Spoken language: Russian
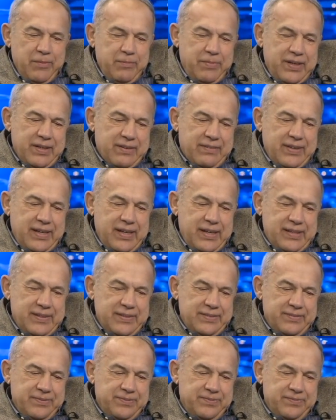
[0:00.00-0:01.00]

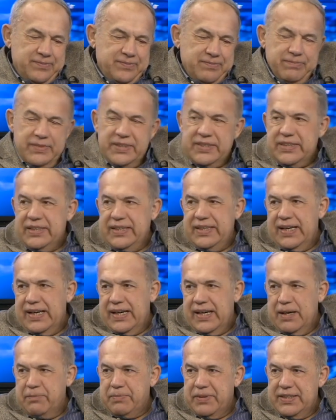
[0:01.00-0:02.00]
Первое.
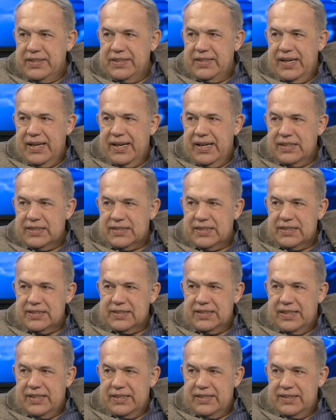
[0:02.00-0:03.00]
Бытие определяет
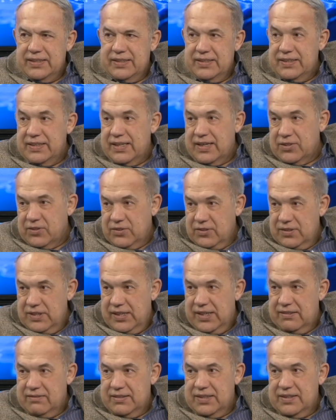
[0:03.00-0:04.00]
сознание. Я-то
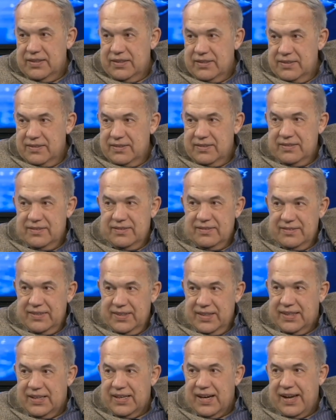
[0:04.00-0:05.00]
левый, no.
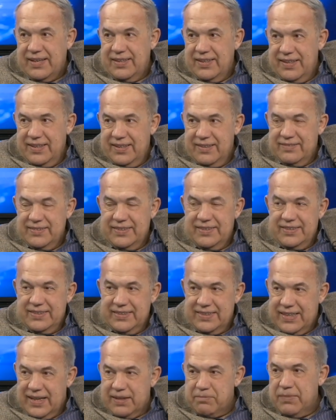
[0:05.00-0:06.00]
Ну, крайне левый.
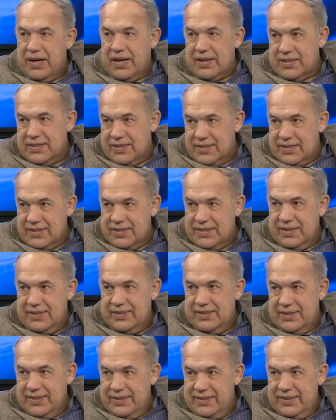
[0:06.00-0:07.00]
И так Маркс сказал,
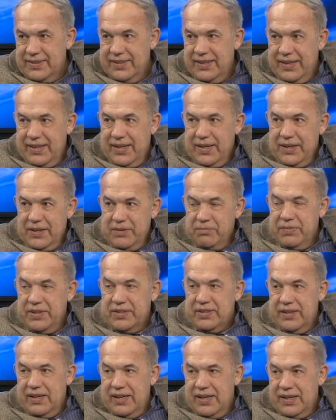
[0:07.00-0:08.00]
да?
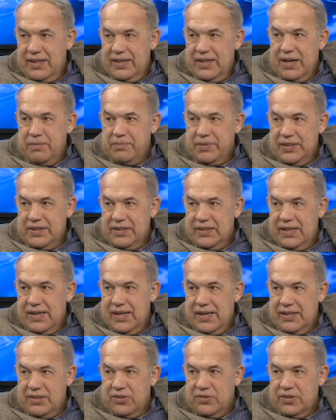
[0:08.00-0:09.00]
Бытие
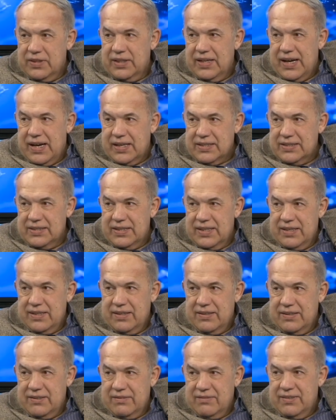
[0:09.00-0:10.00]
определяет то
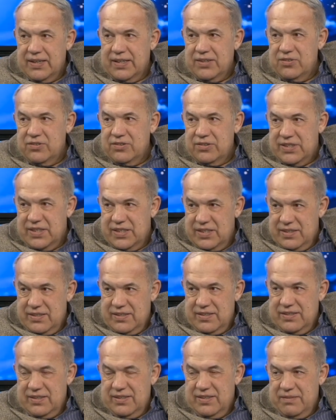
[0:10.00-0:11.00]
грязное, вонючее,
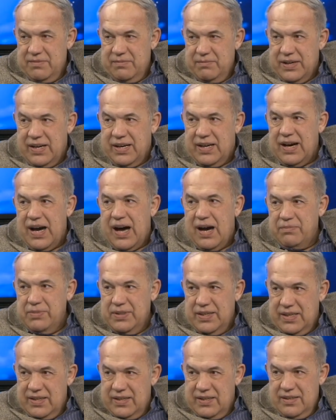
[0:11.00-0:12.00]

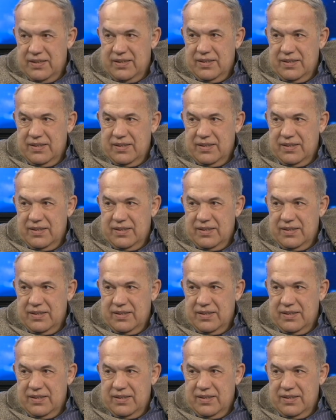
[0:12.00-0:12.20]
похабное